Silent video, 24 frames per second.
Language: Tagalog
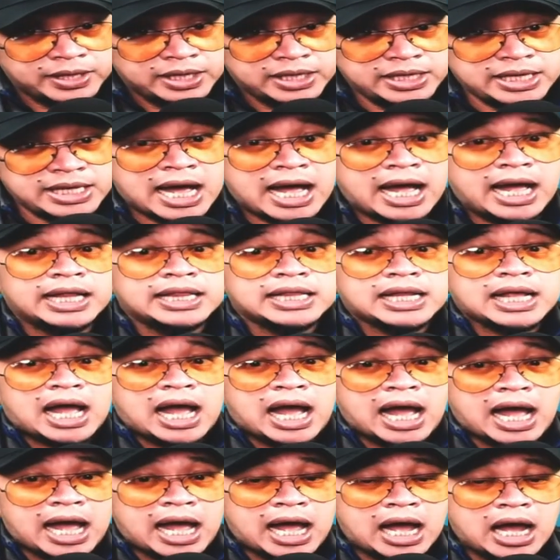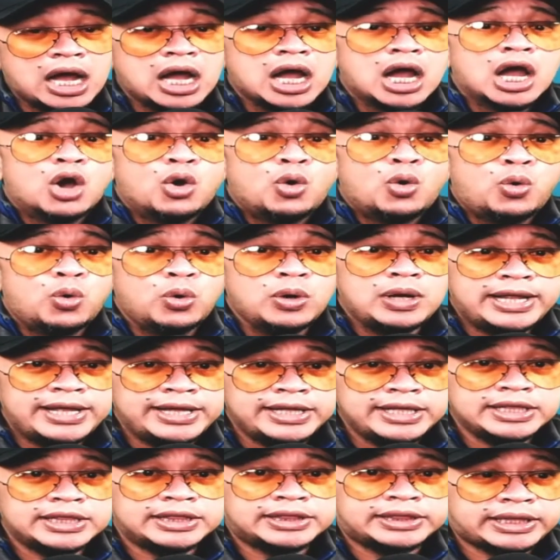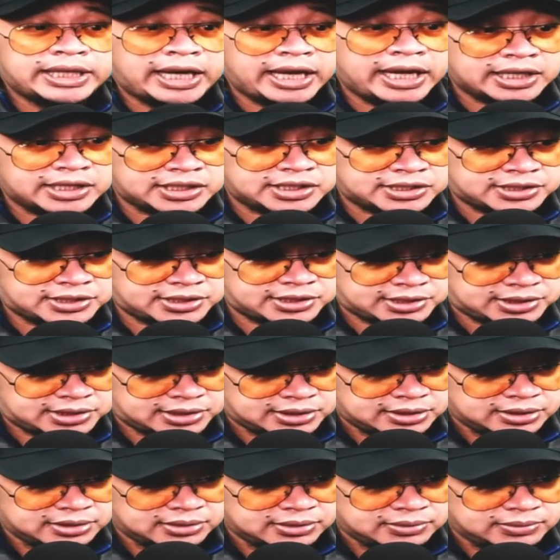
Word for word: Yan ang huling text.